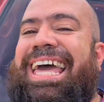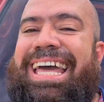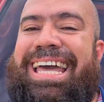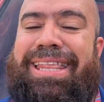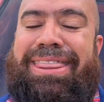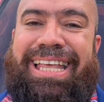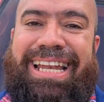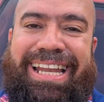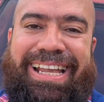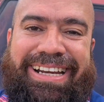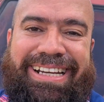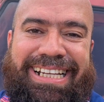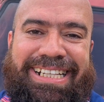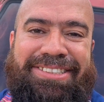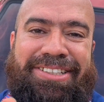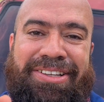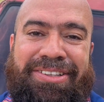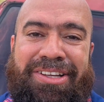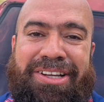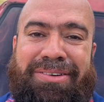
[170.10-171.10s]
Esa es la
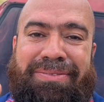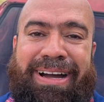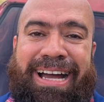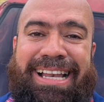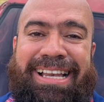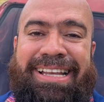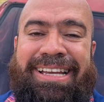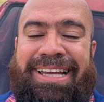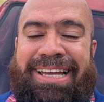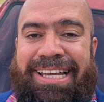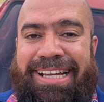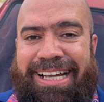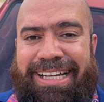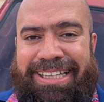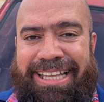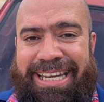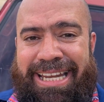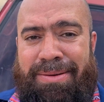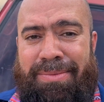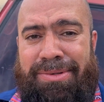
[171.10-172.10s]
reacción normal que
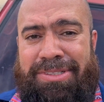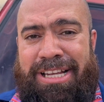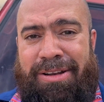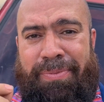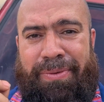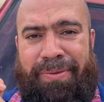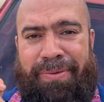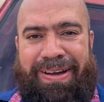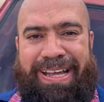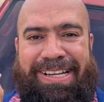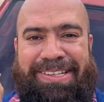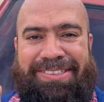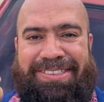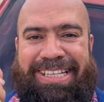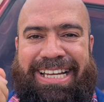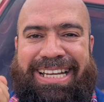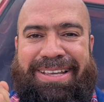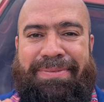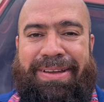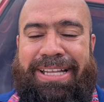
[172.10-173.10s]
tenemos al probar esos
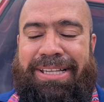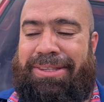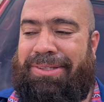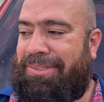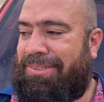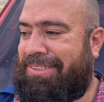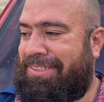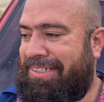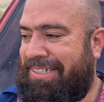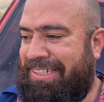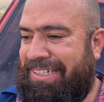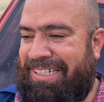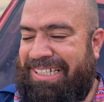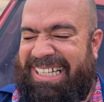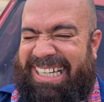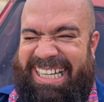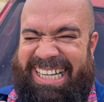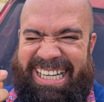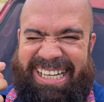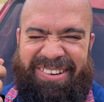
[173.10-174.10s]
alimentos.
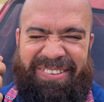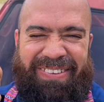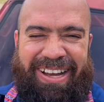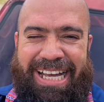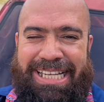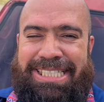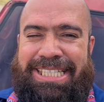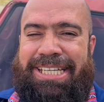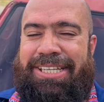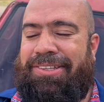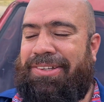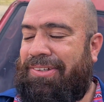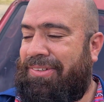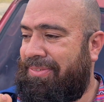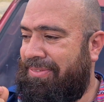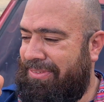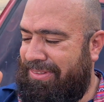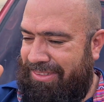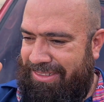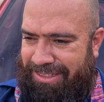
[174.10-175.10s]
Lo ácido,
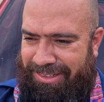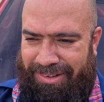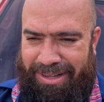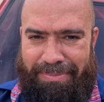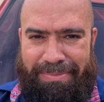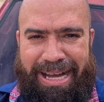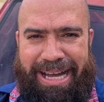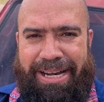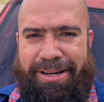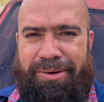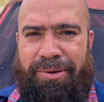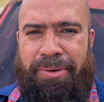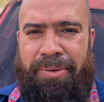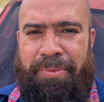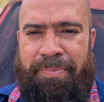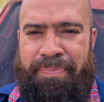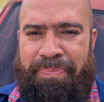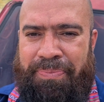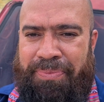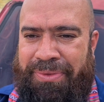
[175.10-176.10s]
lo amargo,
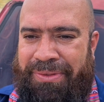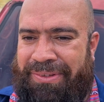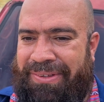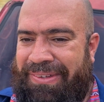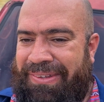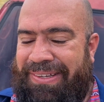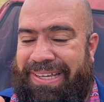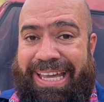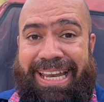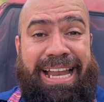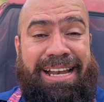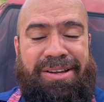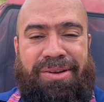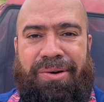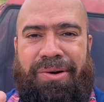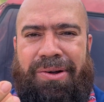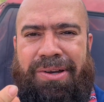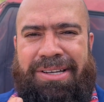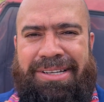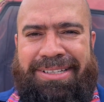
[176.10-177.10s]
el
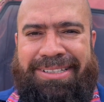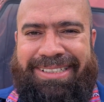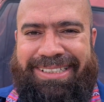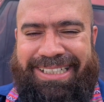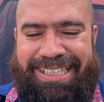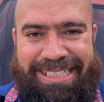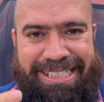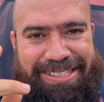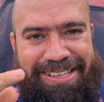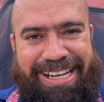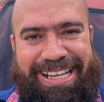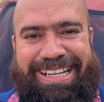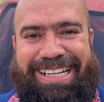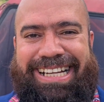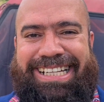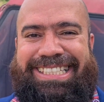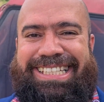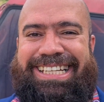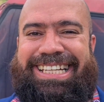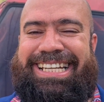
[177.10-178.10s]
alcohol. Esas son las
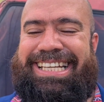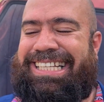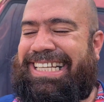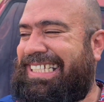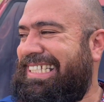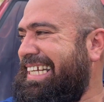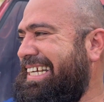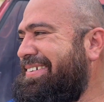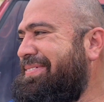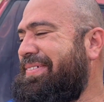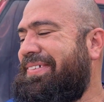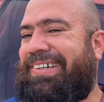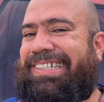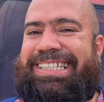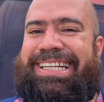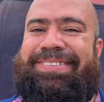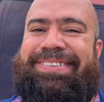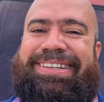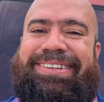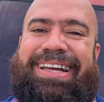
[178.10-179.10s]
reacciones. Hasta,
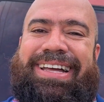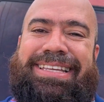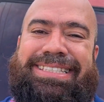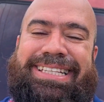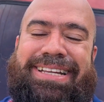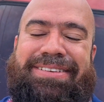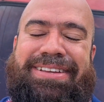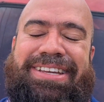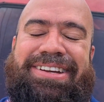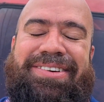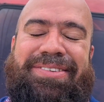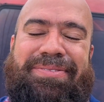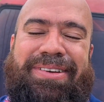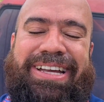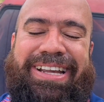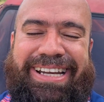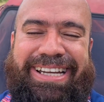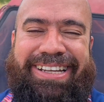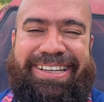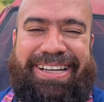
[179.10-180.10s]
risa. hasta yo me
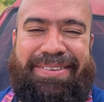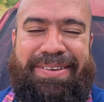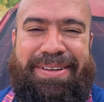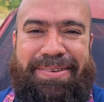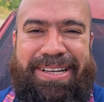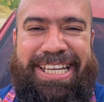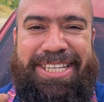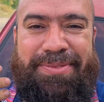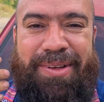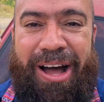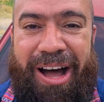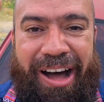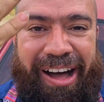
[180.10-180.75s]
río de mí mismo.